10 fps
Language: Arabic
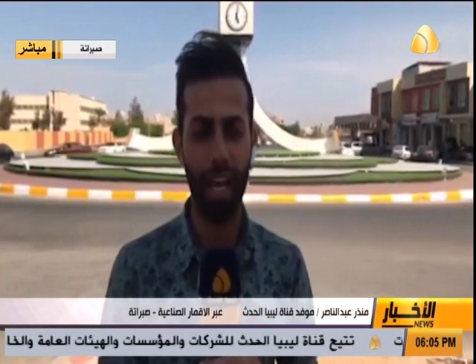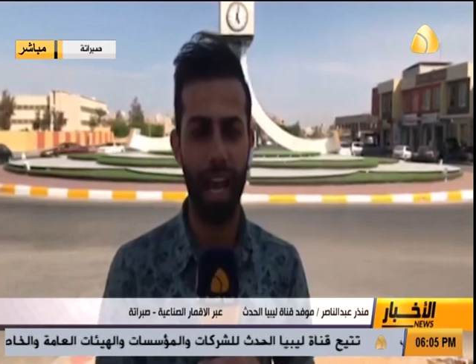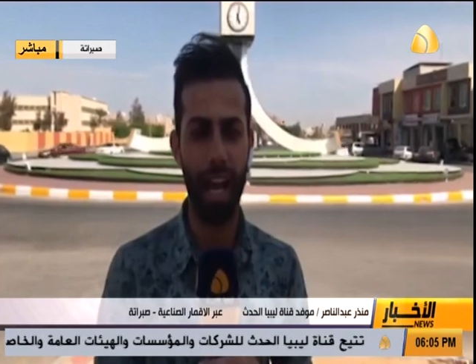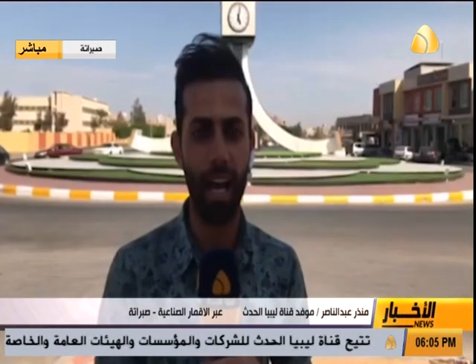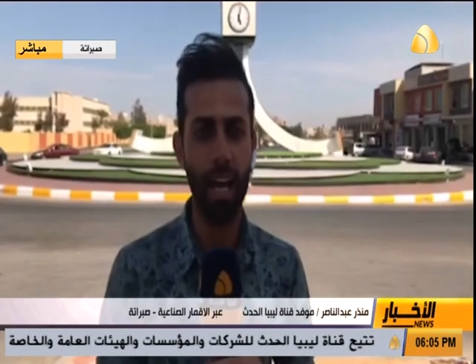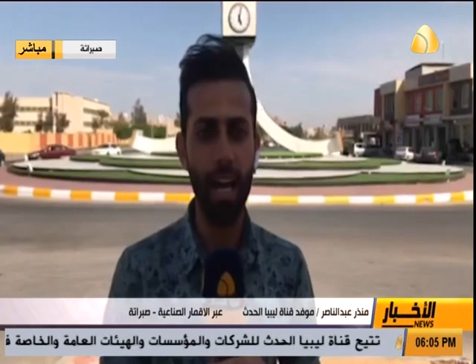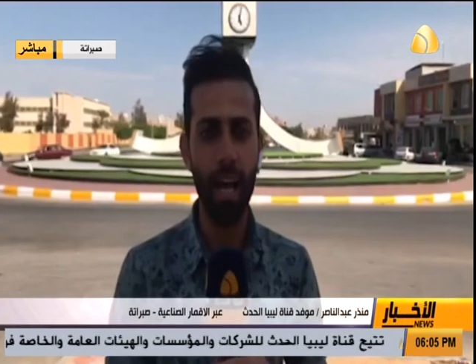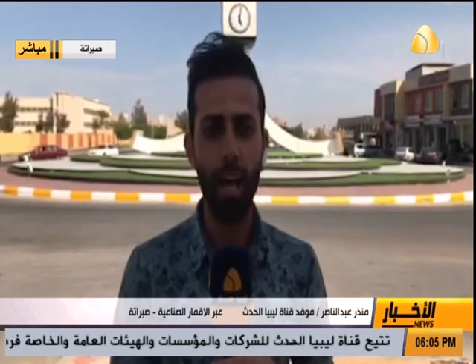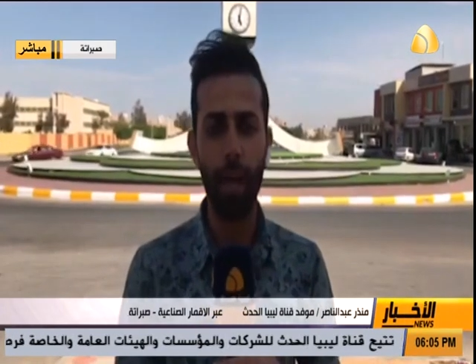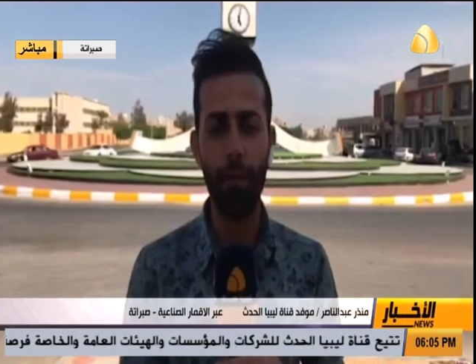ساعة
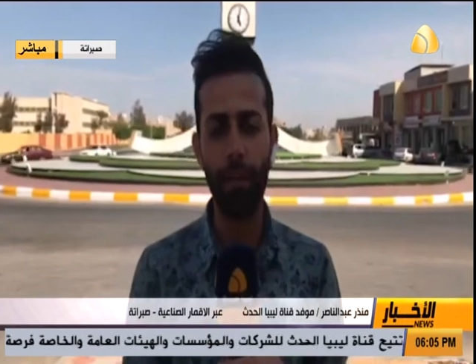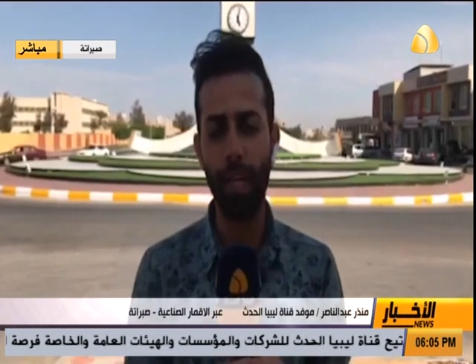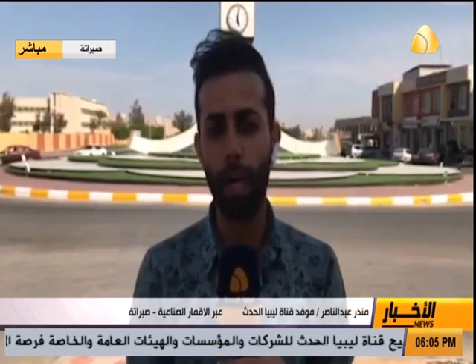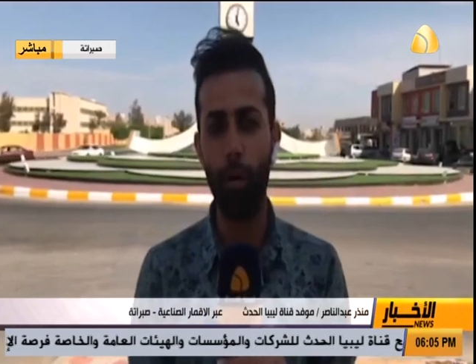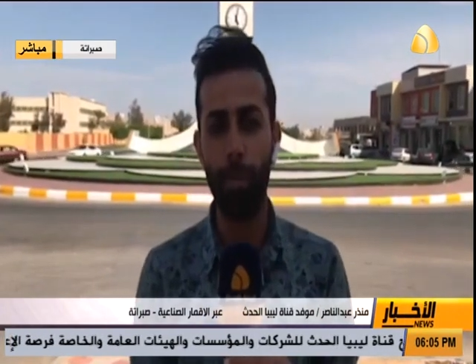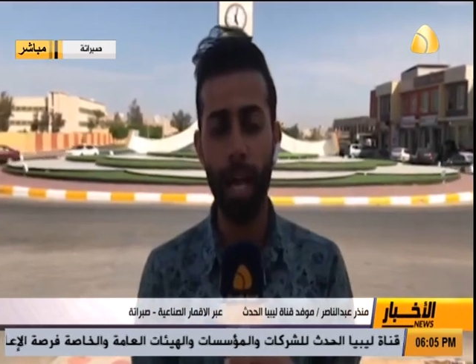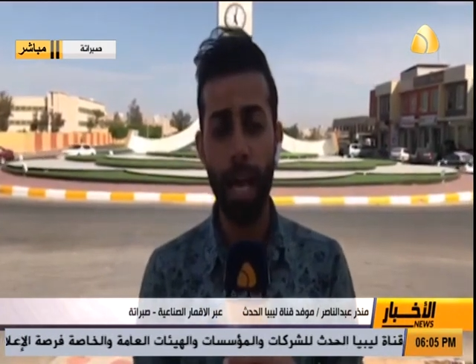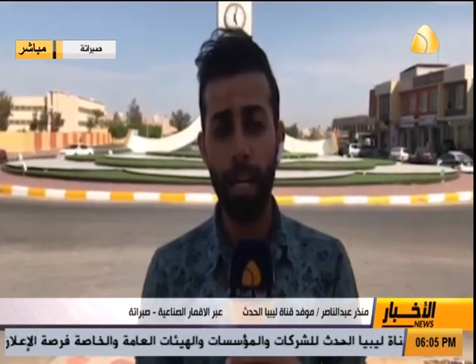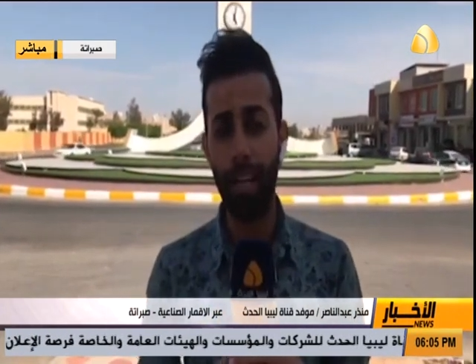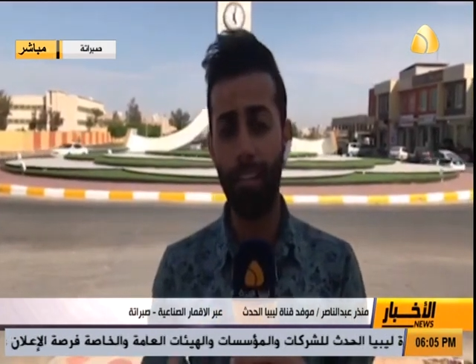آه، في اليوم
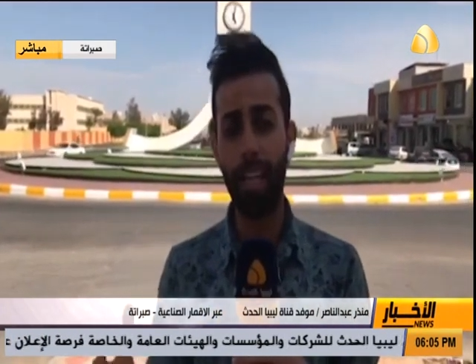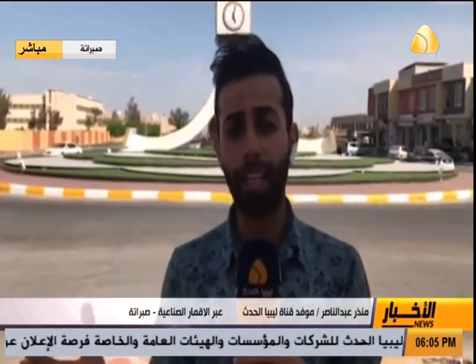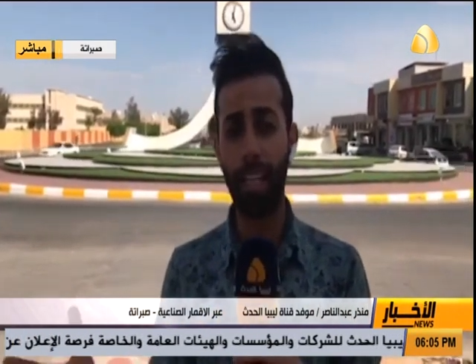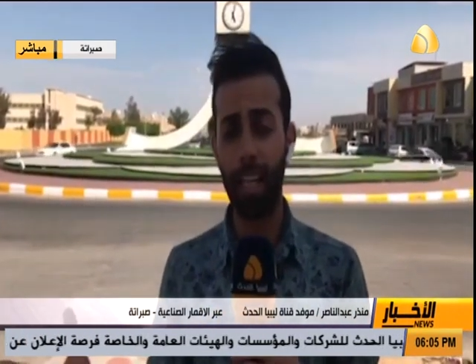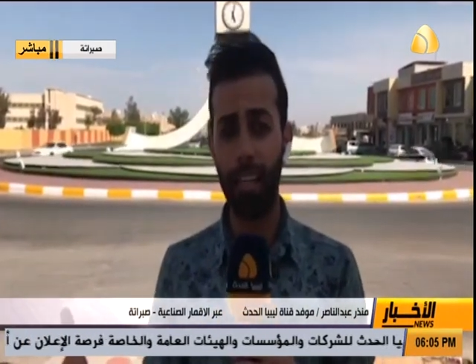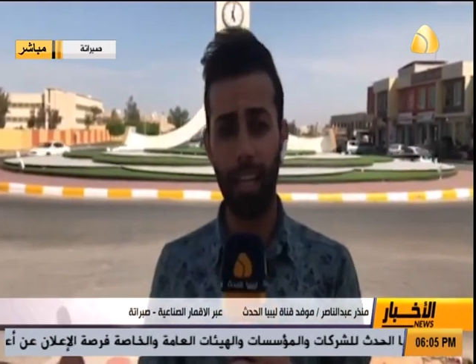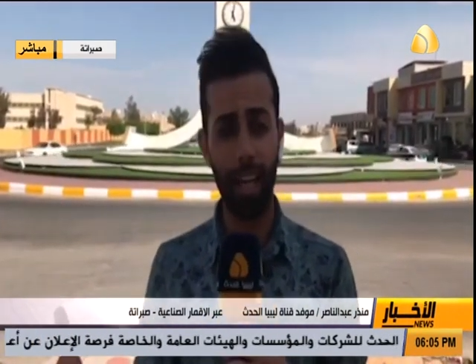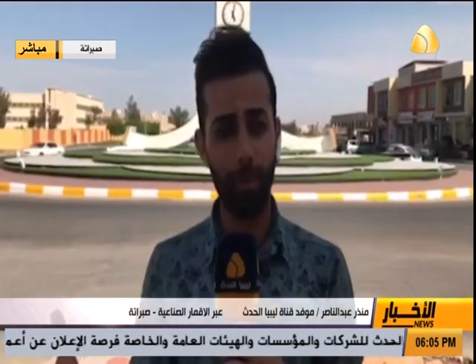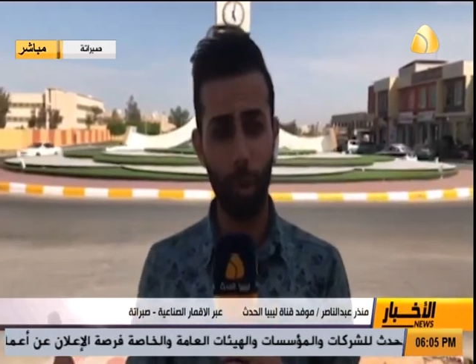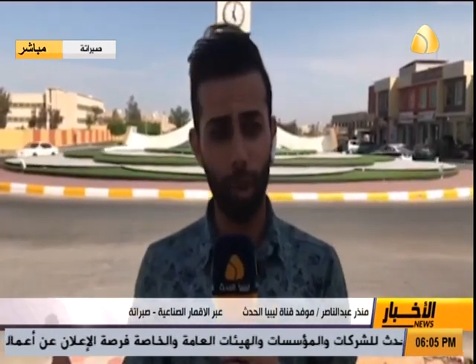ننتقل إلى
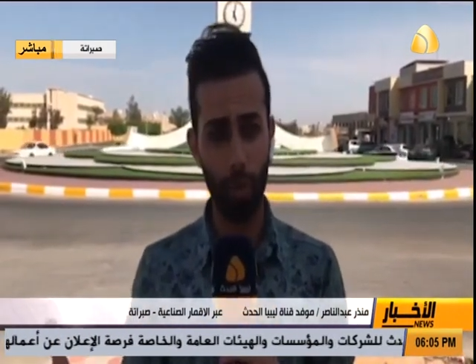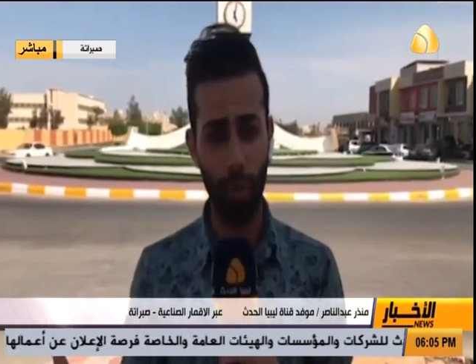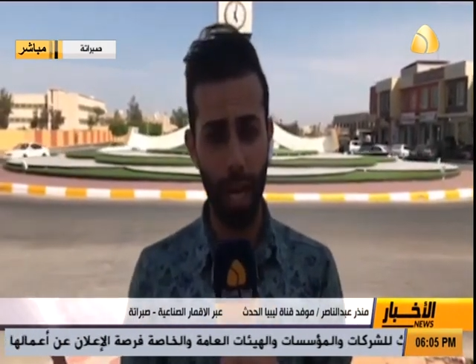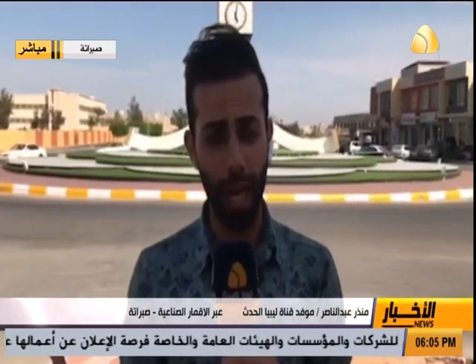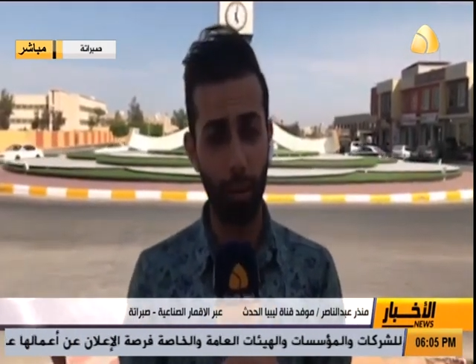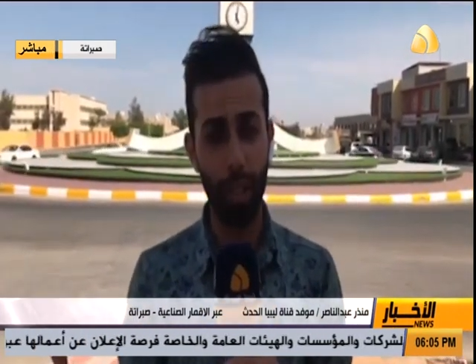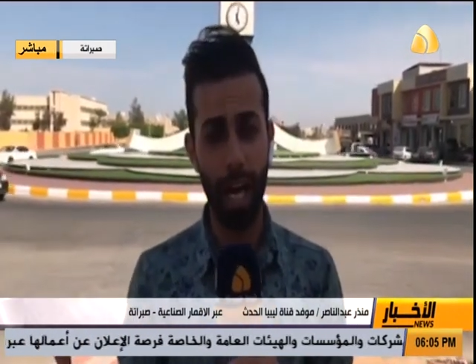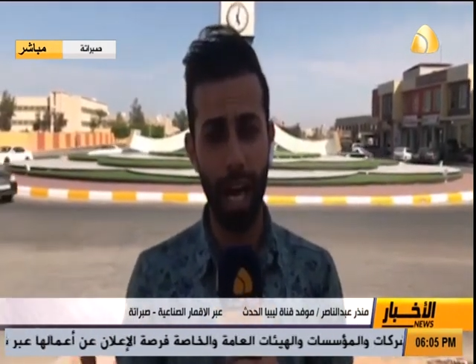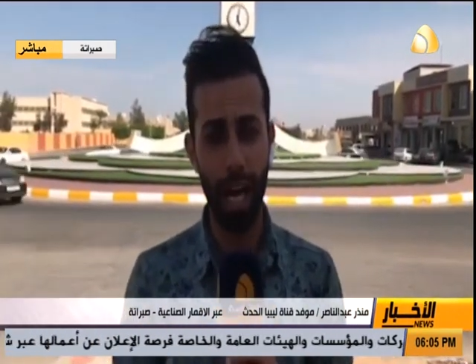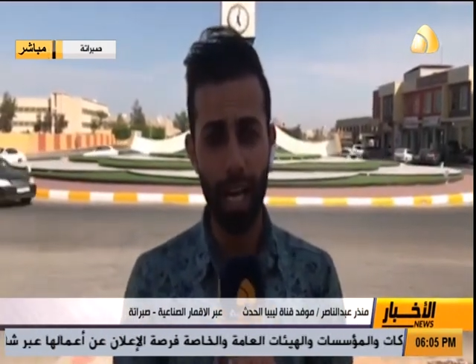طرابلس
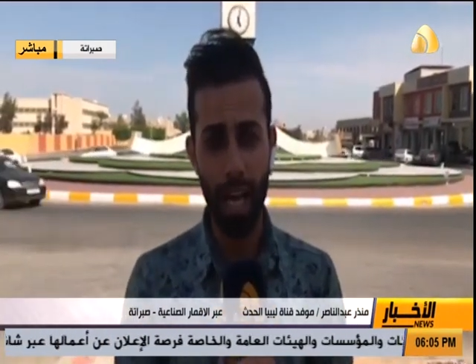والأوضاع